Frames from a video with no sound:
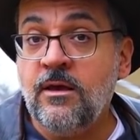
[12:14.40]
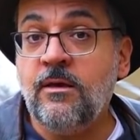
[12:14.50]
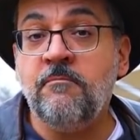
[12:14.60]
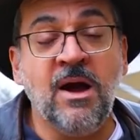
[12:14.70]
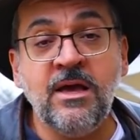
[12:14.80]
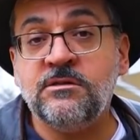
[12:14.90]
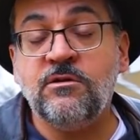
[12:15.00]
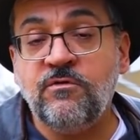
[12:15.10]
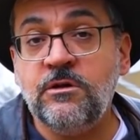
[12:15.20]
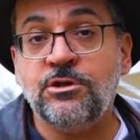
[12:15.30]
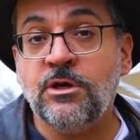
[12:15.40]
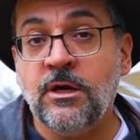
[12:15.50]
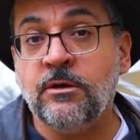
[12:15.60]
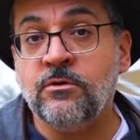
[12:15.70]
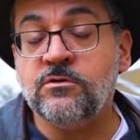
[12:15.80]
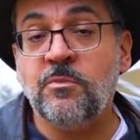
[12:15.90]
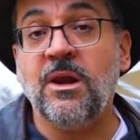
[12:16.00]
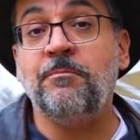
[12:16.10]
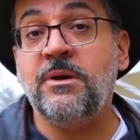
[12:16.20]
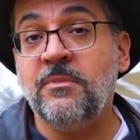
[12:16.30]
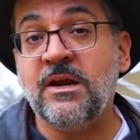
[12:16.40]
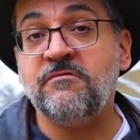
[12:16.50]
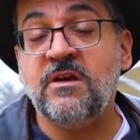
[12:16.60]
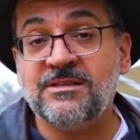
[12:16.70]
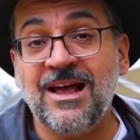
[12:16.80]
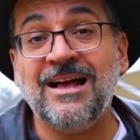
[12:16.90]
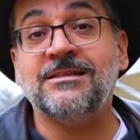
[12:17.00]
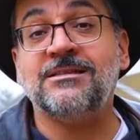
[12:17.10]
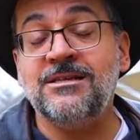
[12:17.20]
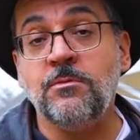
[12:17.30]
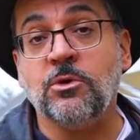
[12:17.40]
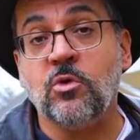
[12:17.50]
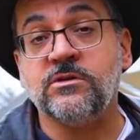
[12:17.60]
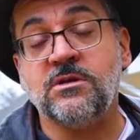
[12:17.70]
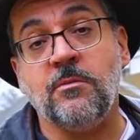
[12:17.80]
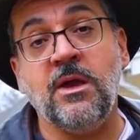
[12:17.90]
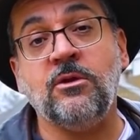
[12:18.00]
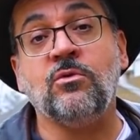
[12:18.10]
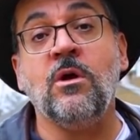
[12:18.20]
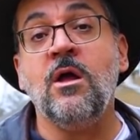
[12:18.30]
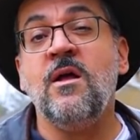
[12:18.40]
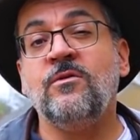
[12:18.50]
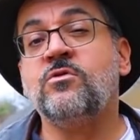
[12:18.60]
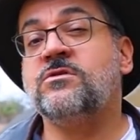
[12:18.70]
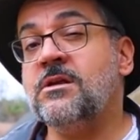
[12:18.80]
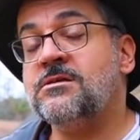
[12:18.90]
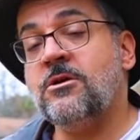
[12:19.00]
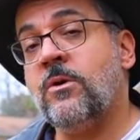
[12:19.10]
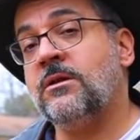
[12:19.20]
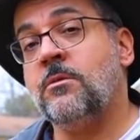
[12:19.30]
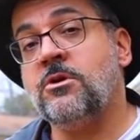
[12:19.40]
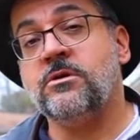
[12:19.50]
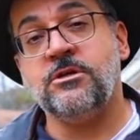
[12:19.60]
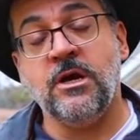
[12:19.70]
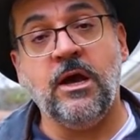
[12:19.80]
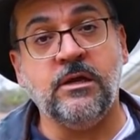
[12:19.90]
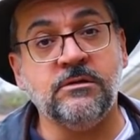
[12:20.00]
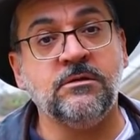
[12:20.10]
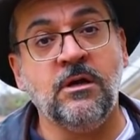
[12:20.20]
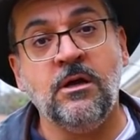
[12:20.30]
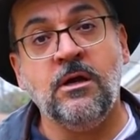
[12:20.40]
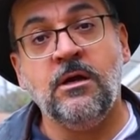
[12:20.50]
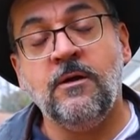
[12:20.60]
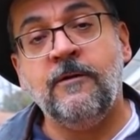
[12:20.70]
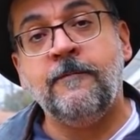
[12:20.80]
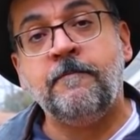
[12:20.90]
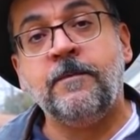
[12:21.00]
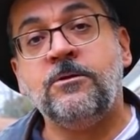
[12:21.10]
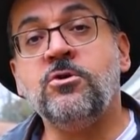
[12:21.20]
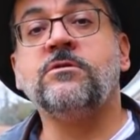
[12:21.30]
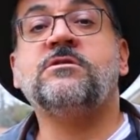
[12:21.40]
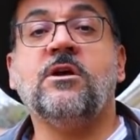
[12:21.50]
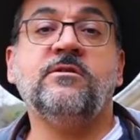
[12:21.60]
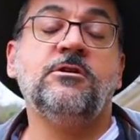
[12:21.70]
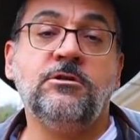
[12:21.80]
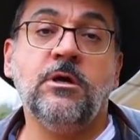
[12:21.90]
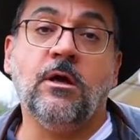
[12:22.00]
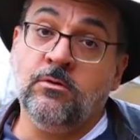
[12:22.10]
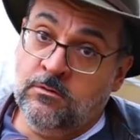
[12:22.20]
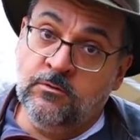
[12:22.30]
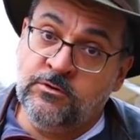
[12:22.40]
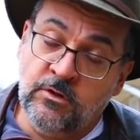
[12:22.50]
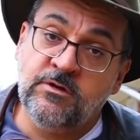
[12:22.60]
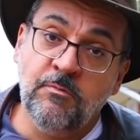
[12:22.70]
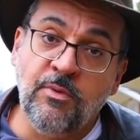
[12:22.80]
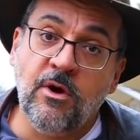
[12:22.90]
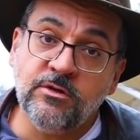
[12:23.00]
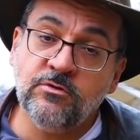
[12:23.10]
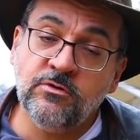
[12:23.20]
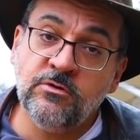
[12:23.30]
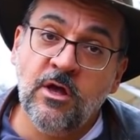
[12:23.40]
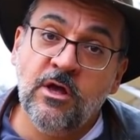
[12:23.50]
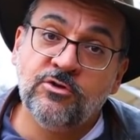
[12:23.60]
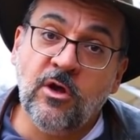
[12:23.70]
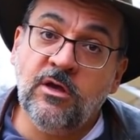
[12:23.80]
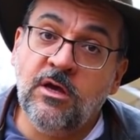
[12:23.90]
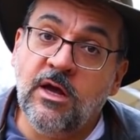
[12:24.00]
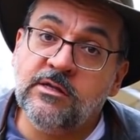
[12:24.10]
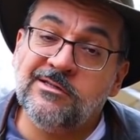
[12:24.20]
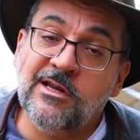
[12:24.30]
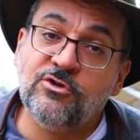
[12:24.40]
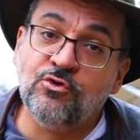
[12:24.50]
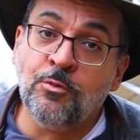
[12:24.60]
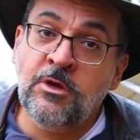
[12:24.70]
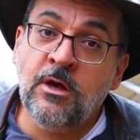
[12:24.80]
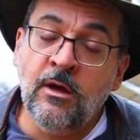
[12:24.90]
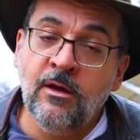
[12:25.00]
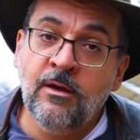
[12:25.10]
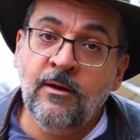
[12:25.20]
em mais de 20 anos, pela primeira vez acima do orçamento, 250 milhões de reais. De onde saiu esse dinheiro? Dos seus impostos, só que antes ele sumia,